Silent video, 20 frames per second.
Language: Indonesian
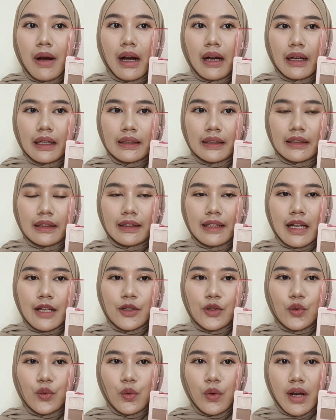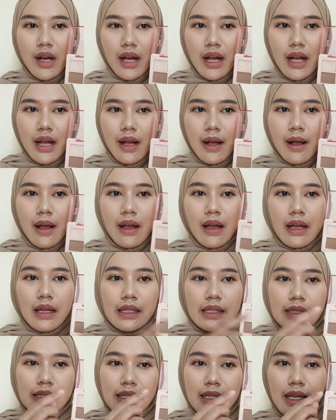banget dan juga
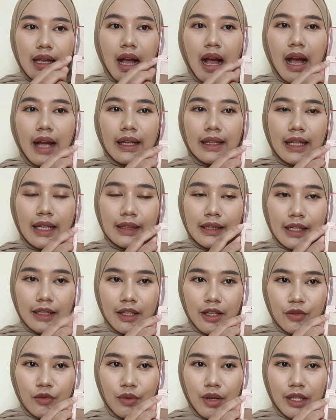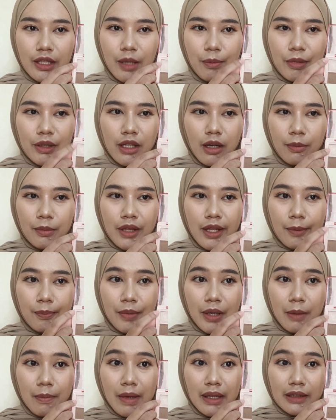si highlighternya juga ini bener-bener
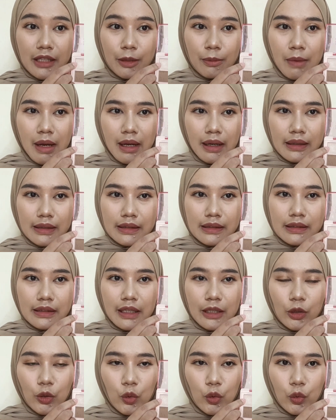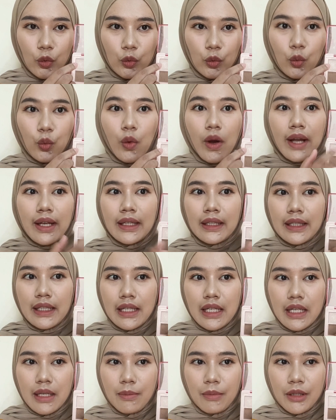pigmented banget gitu dua
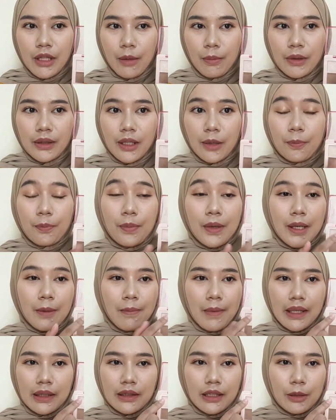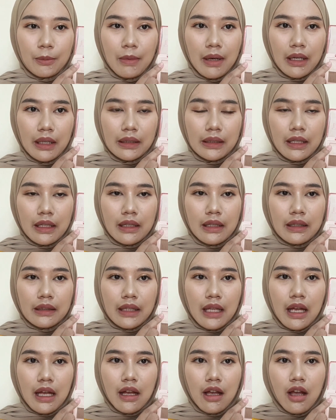ini bener-bener pigmented banget
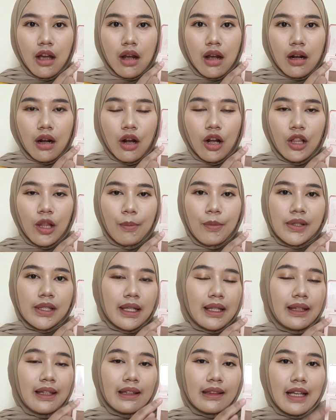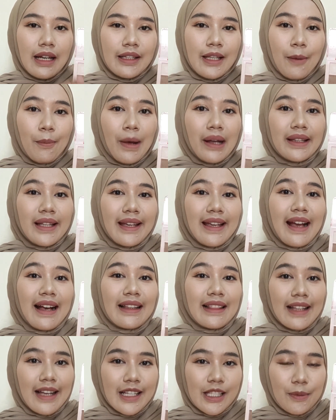nah kalau misalnya ditanya mana yang
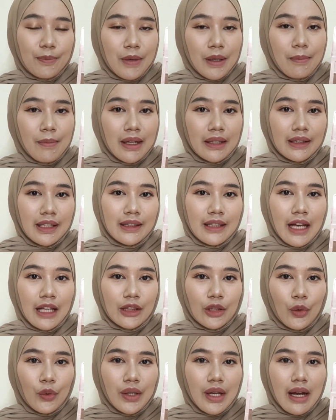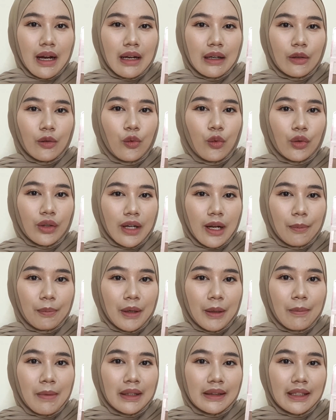less pigmented atau yang kurang
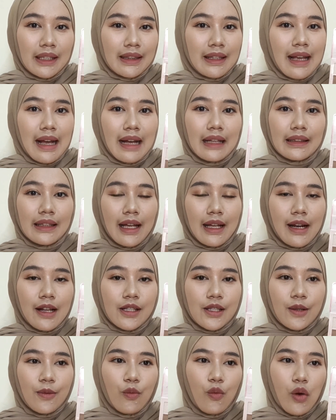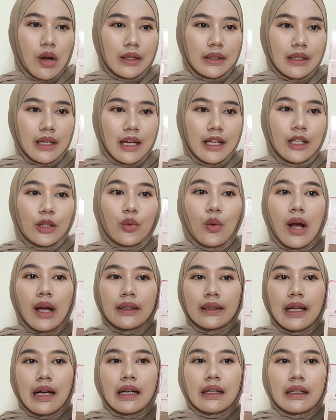pigmented di antara semuanya itu
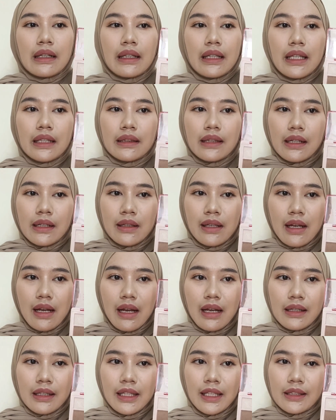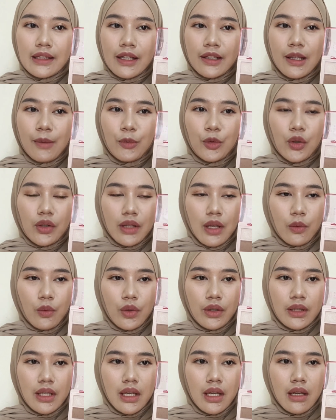ada glitternya glitternya menurut aku
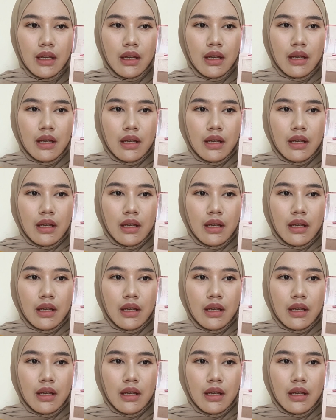ini